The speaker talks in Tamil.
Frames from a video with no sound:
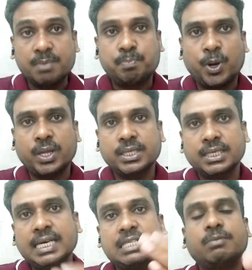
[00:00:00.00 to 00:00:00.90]
இப்பொழுது
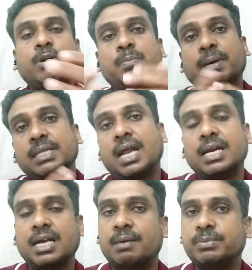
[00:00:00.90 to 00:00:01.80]
எதிர்வரும்
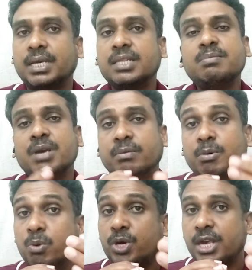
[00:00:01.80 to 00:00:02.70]
பதினான்காம் தேதி
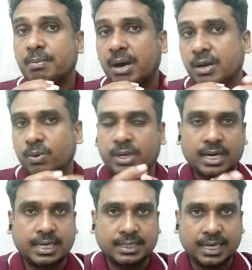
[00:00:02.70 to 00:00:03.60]
மிகவும் முக்கியமான ஒரு
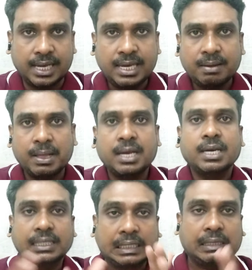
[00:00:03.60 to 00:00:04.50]
கட்டத்தினை
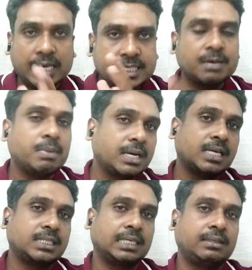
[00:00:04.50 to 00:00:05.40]
இந்த தேசிய
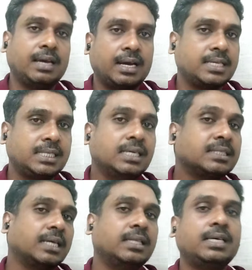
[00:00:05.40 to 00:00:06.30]
மக்கள் சக்தி அரசு
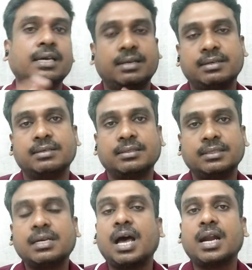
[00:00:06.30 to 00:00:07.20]
சந்திக்க இருக்கின்றது
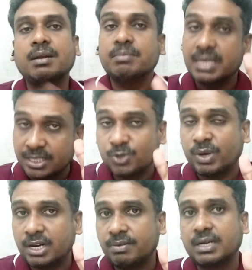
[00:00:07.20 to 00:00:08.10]
காரணம்
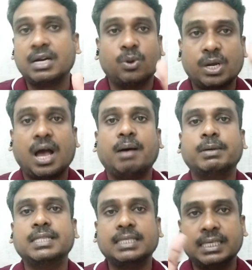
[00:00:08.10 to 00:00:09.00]
இதுவரை இவர்கள் ஒரு
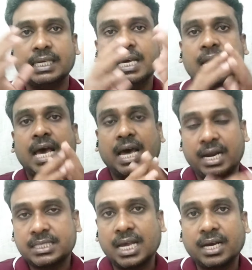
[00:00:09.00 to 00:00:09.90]
காவந்து
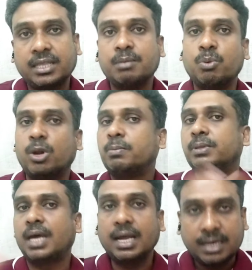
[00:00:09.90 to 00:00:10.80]
அரசாங்கத்தின்
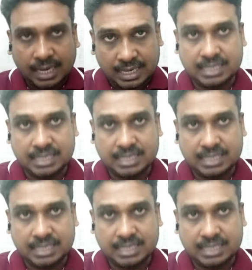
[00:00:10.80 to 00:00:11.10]
மூலம்தான்